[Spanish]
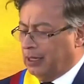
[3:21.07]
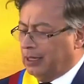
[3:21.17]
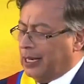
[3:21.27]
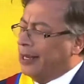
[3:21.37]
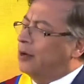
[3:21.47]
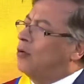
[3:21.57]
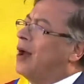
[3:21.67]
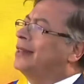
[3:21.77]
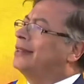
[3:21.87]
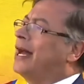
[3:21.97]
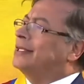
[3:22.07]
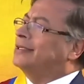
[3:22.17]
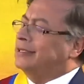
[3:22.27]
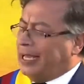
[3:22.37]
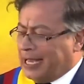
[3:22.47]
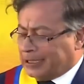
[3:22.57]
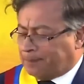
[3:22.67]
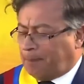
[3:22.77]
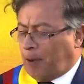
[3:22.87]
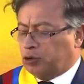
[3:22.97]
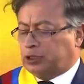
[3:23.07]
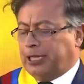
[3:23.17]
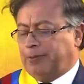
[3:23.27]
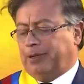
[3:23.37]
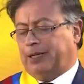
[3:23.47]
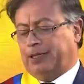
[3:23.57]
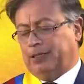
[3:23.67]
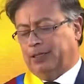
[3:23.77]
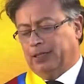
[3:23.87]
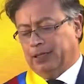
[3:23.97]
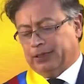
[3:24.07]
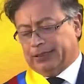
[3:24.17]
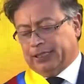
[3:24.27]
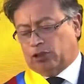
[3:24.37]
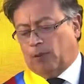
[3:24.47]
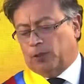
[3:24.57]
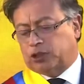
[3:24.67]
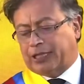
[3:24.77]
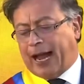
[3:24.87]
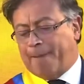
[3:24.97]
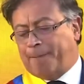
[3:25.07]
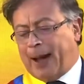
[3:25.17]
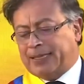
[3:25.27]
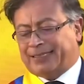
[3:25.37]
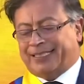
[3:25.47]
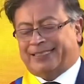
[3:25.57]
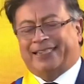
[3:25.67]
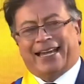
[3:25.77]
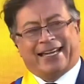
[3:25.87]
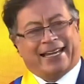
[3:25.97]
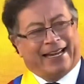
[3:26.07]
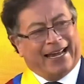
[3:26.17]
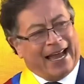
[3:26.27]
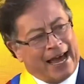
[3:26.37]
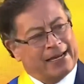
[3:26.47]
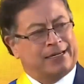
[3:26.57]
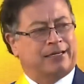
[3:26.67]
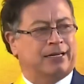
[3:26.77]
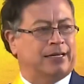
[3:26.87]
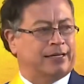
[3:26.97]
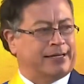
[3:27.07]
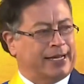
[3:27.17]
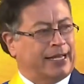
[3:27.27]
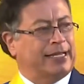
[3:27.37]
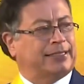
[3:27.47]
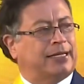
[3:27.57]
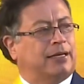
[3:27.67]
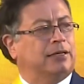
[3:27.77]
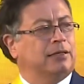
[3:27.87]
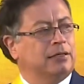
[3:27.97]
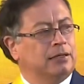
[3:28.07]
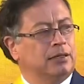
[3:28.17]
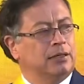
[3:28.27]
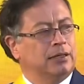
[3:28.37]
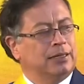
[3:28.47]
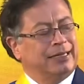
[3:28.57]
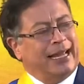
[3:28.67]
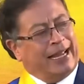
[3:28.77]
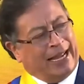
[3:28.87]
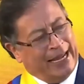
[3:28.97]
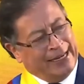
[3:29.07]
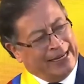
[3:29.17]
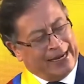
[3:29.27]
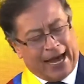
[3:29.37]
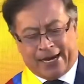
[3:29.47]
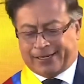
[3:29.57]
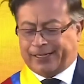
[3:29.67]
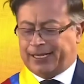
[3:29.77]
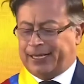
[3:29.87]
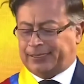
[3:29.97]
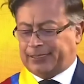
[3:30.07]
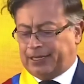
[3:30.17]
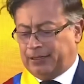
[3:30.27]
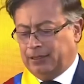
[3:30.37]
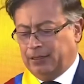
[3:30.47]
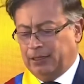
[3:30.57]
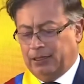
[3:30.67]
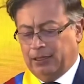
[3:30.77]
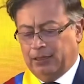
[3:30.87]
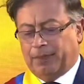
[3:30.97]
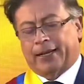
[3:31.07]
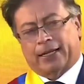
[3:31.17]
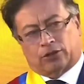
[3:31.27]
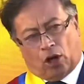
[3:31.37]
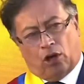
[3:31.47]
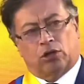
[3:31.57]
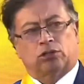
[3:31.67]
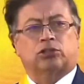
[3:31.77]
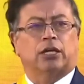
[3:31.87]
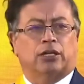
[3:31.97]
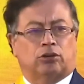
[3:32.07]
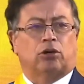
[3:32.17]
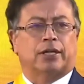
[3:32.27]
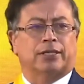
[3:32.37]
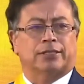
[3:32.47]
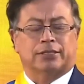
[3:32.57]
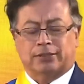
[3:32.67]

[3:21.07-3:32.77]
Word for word: La igualdad es posible si somos capaces de crear riqueza, de generar riqueza para todos y todas,